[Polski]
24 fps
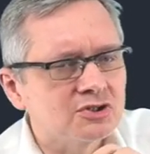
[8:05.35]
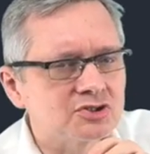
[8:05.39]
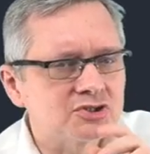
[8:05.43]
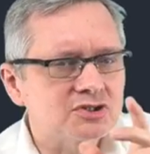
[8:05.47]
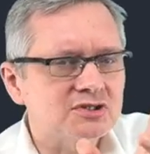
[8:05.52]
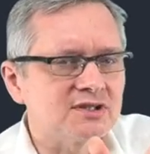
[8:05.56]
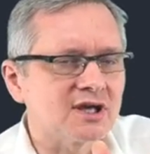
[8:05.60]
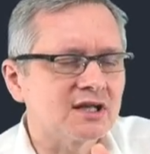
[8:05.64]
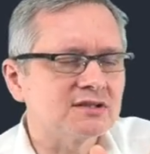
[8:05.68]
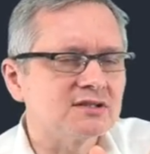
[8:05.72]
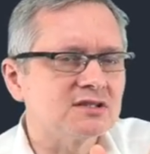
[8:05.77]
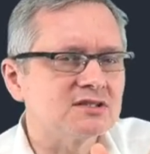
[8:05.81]

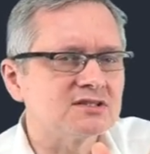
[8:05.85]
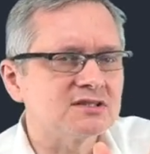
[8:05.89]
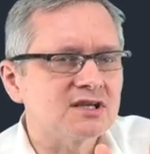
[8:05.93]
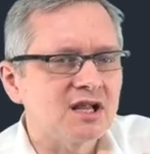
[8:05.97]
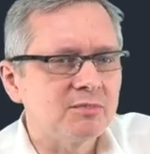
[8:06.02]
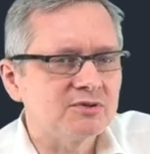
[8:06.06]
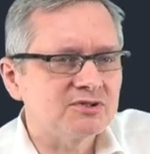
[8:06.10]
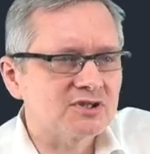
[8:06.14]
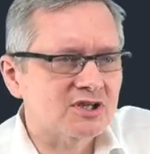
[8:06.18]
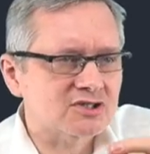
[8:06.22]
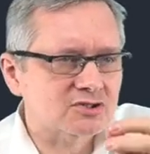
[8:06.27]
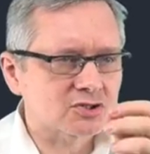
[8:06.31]
Czy dany
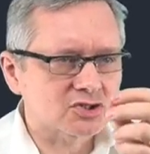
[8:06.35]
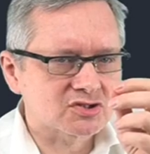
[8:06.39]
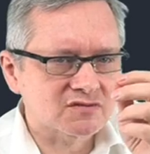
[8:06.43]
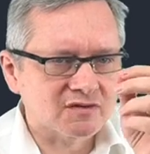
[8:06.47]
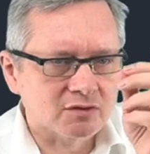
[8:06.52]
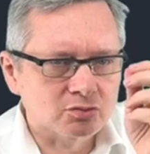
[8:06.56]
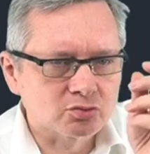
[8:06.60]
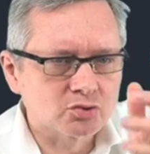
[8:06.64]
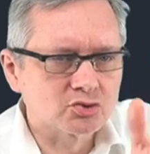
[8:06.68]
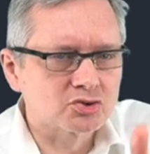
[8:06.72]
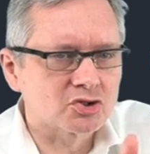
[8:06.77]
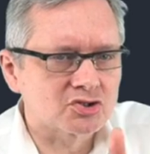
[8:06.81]
cel będzie nas
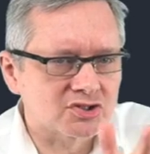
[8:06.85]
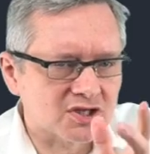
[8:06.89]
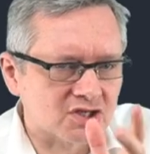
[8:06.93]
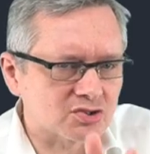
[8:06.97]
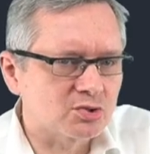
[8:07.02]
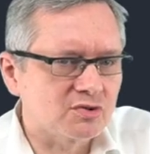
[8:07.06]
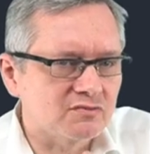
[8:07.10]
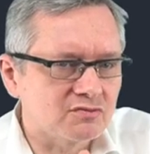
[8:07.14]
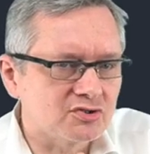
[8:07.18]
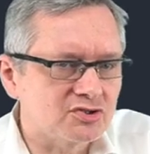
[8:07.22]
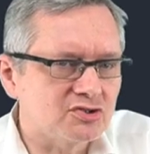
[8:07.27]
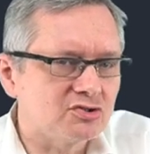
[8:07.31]
kosztował dużo
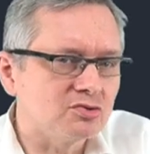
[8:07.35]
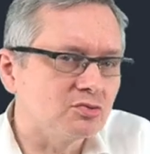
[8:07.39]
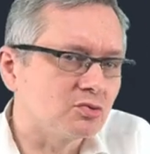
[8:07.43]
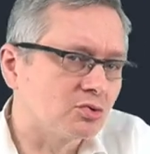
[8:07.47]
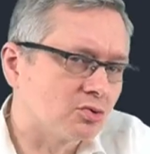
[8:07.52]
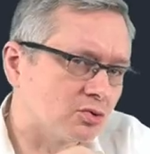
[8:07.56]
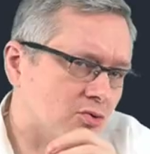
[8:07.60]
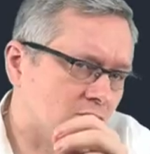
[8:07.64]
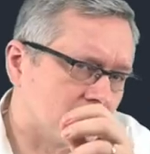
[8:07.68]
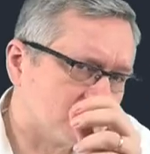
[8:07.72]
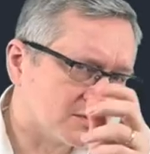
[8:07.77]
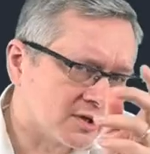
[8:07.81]
czasu i
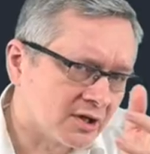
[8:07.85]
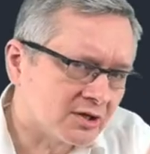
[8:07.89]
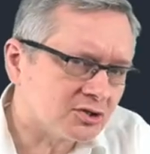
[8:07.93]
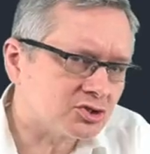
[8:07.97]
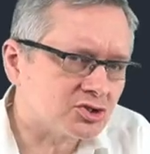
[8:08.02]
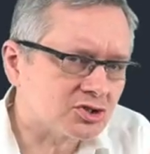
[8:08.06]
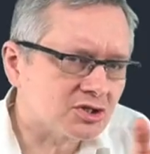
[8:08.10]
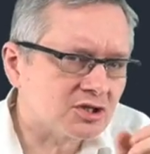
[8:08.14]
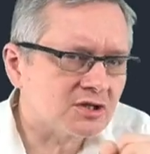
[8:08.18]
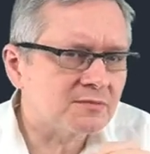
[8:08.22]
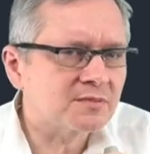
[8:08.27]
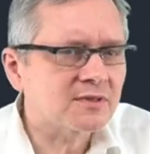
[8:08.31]
wysiłku,
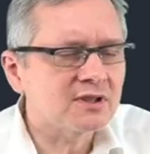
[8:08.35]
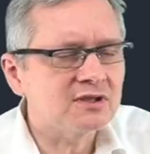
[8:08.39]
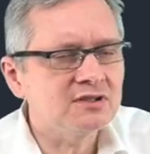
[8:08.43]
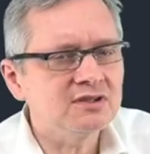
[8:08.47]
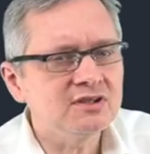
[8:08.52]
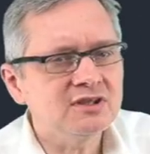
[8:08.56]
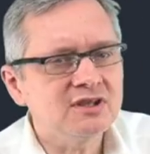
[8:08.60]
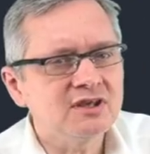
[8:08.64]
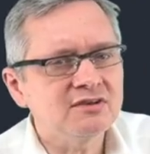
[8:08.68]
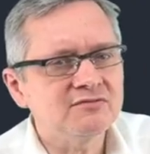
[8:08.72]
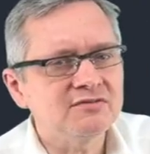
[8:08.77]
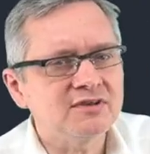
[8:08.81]
czy
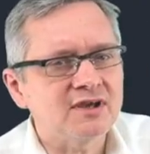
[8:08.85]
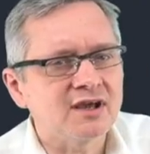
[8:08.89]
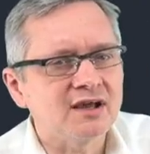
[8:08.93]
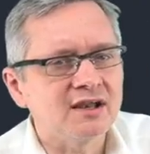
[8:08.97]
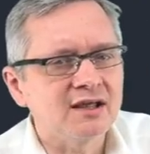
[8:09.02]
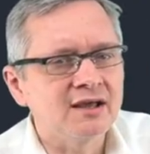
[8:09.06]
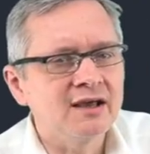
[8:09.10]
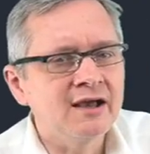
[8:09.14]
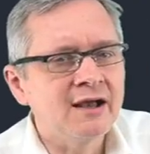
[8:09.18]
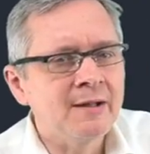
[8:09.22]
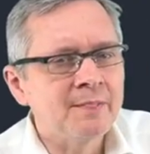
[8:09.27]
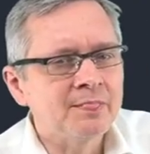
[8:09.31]

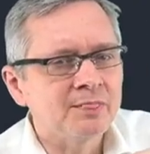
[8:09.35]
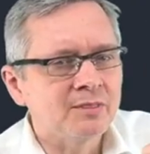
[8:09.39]
niewiele.